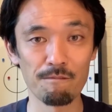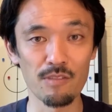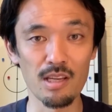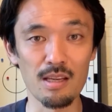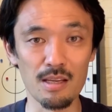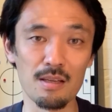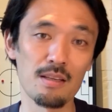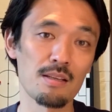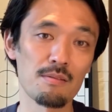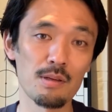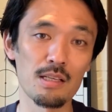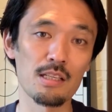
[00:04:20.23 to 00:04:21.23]
で、
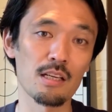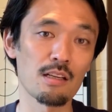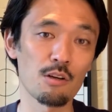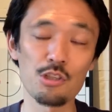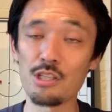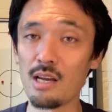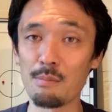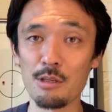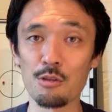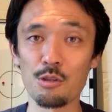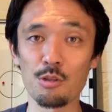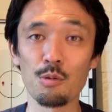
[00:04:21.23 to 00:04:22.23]
まあ、せっかく試合見
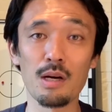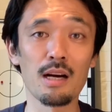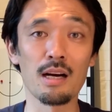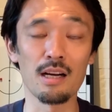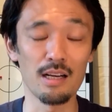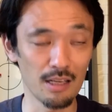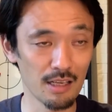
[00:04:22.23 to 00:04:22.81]
る人は、